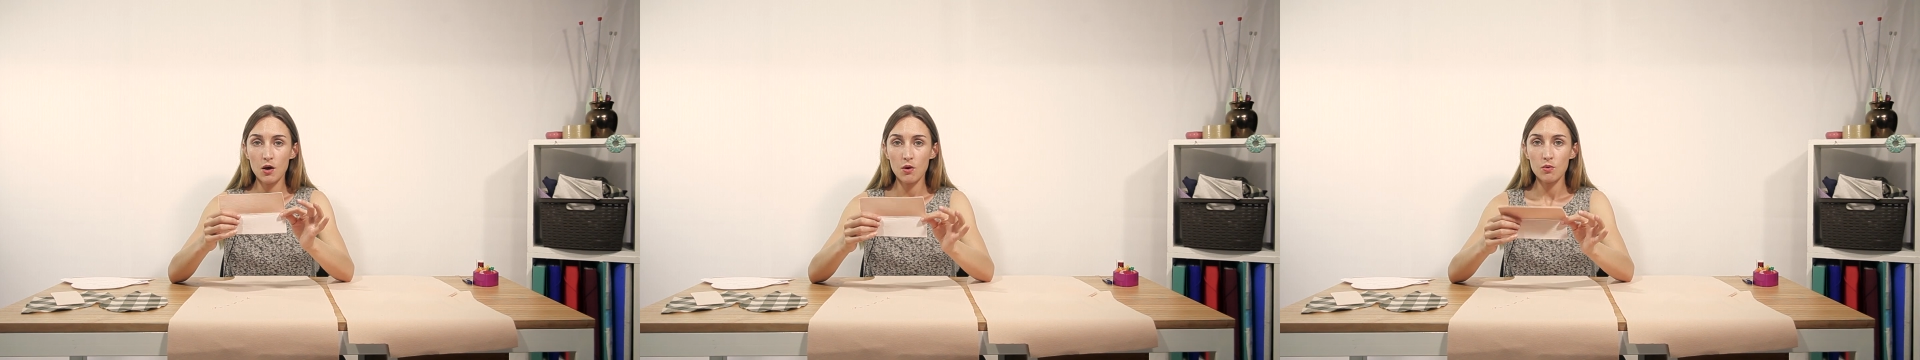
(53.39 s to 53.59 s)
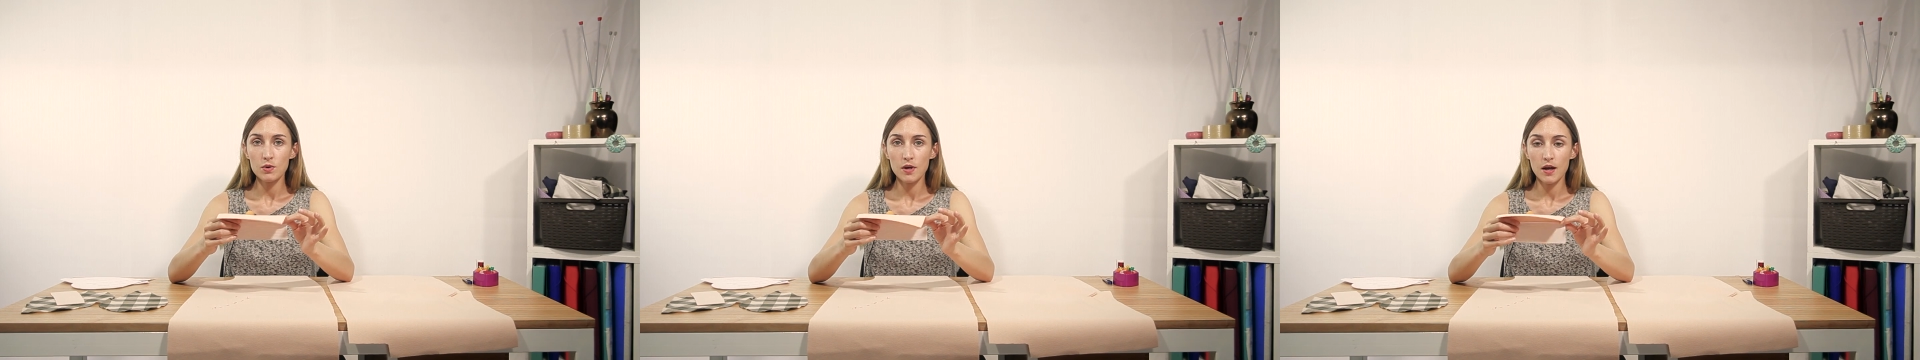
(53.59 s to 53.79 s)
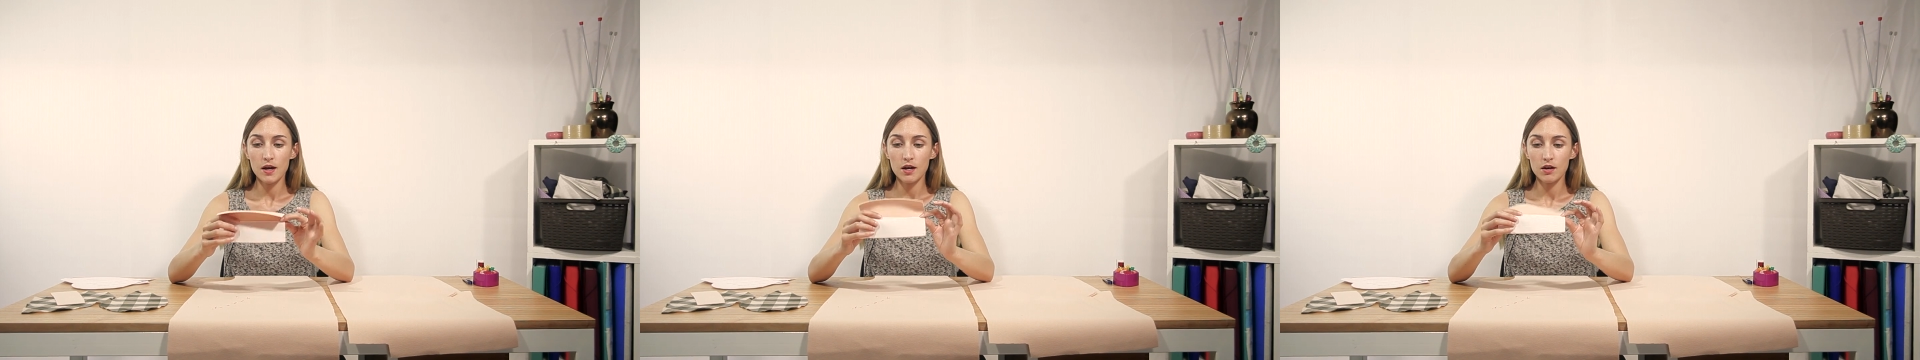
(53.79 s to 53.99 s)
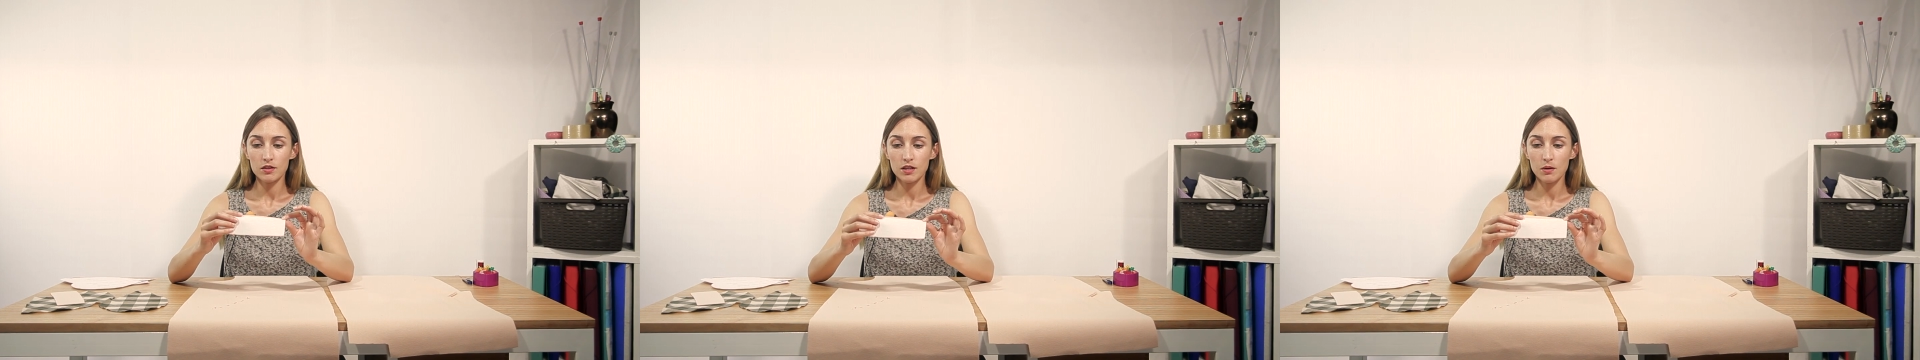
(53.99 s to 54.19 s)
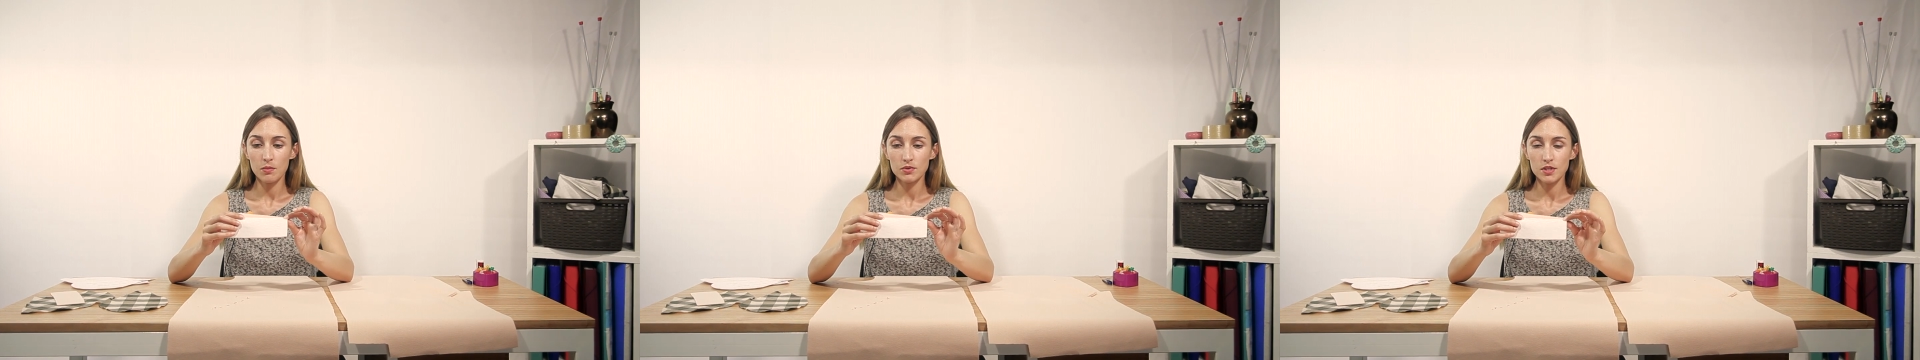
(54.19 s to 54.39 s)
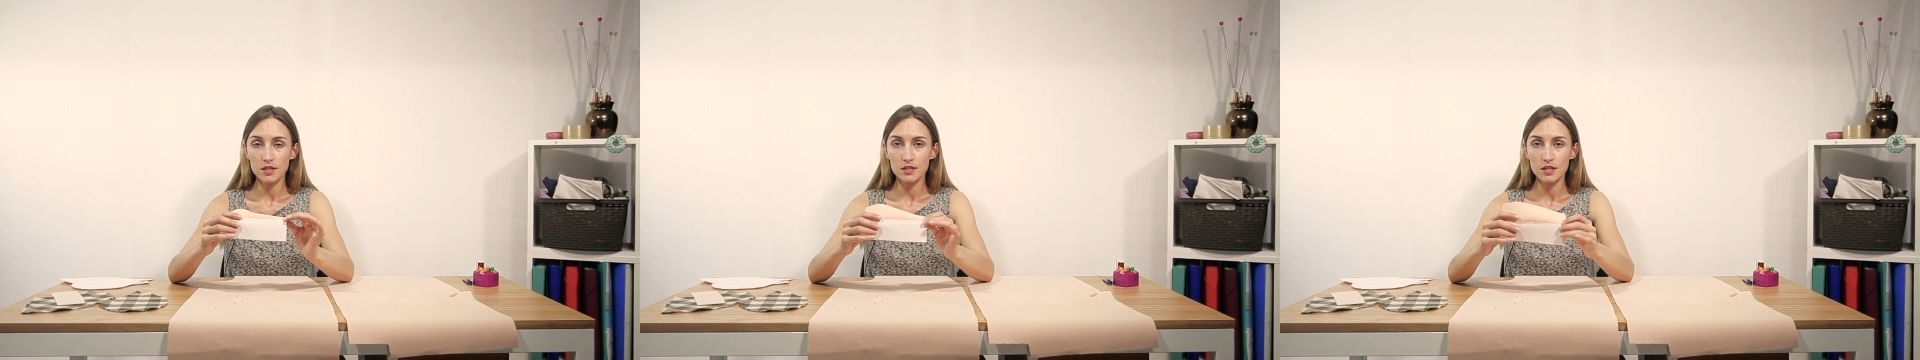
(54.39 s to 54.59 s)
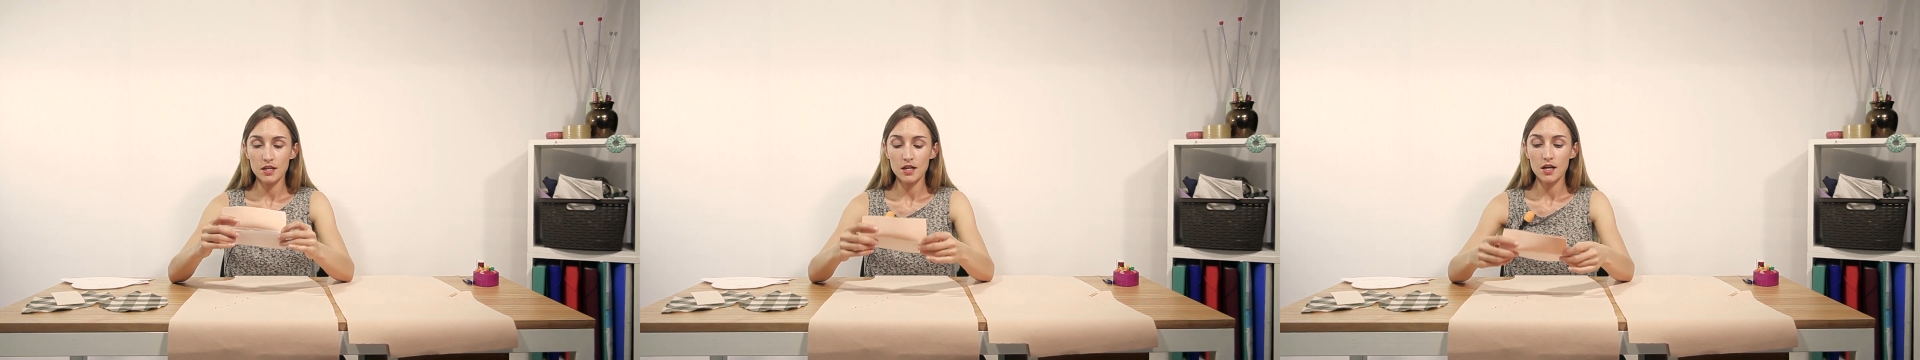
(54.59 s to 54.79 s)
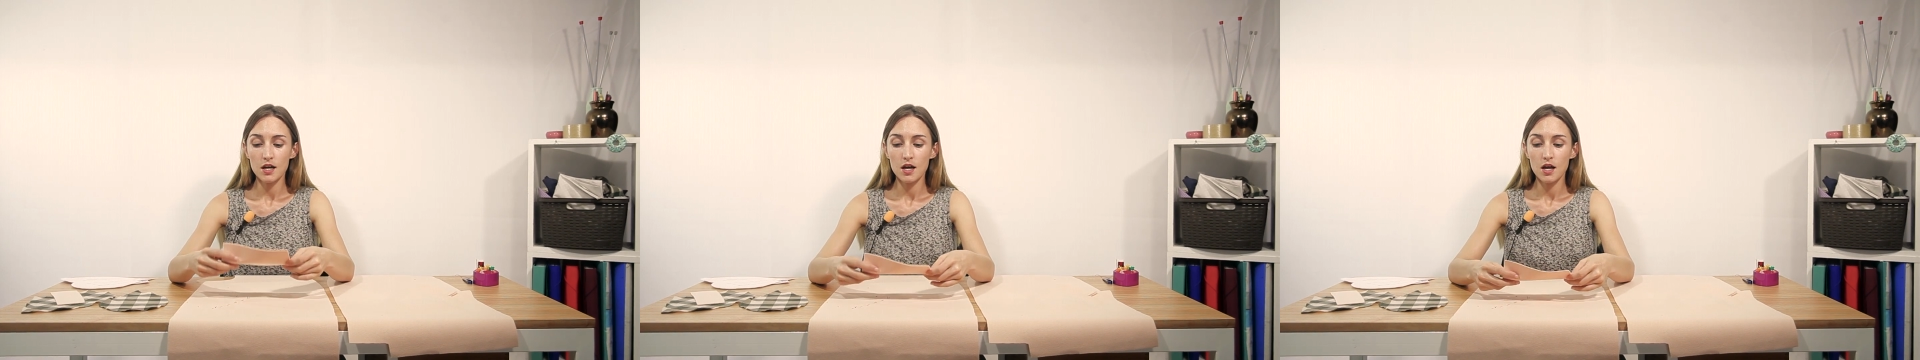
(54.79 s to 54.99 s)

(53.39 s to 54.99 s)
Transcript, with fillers: Una vez que lo tenemos así,